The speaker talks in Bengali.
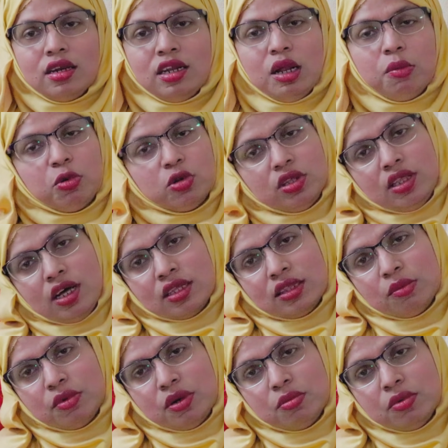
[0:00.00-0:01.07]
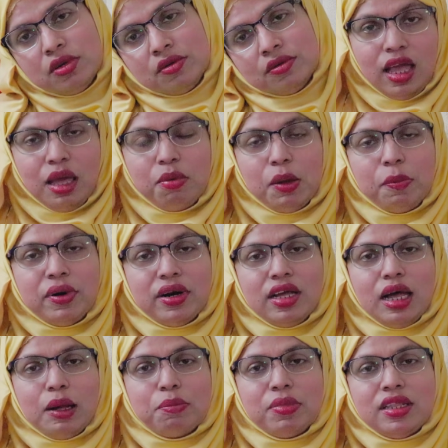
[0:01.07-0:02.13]
নিরাপদে থাকতে পারবেন এই
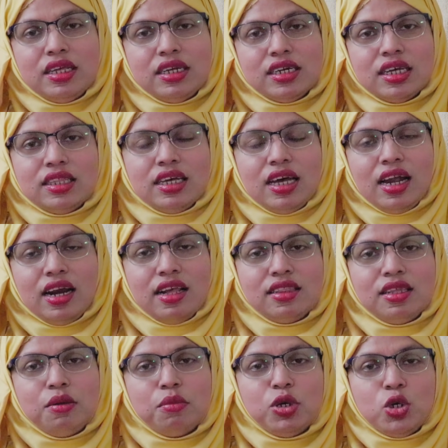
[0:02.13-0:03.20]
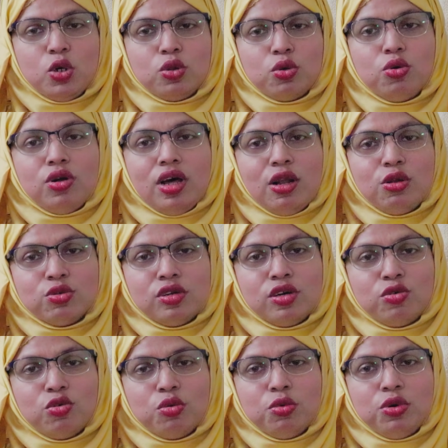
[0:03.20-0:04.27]
ব্যাপারে আপনাদের সাথে আরেকদিন বিশদ কোনো
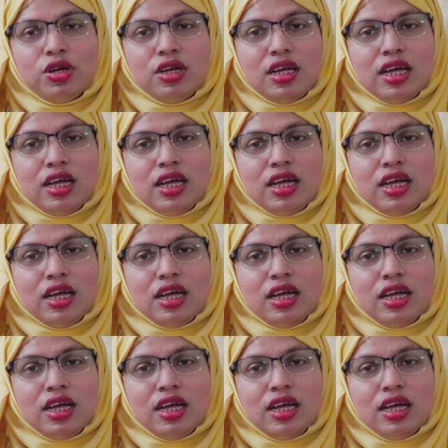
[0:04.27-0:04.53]
আলোচনা করব